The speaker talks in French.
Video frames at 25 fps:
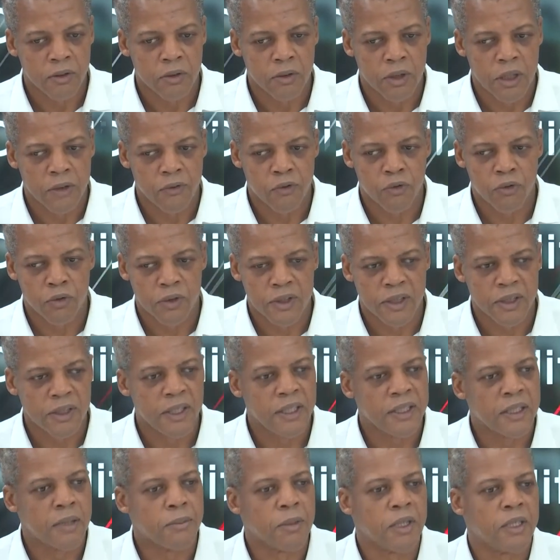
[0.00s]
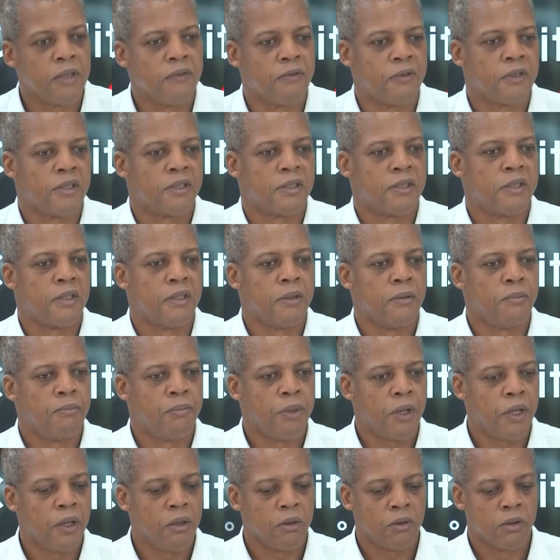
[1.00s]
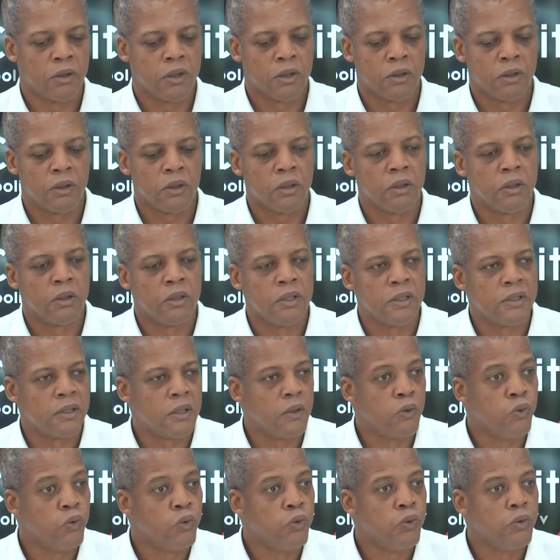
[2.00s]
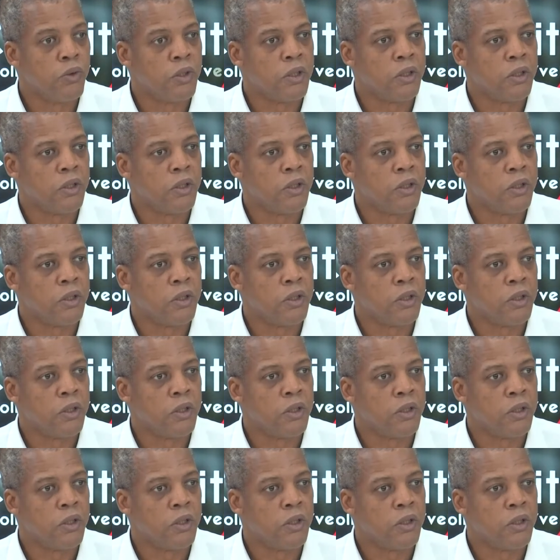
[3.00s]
la volonté qui a été manifestée par les, élus,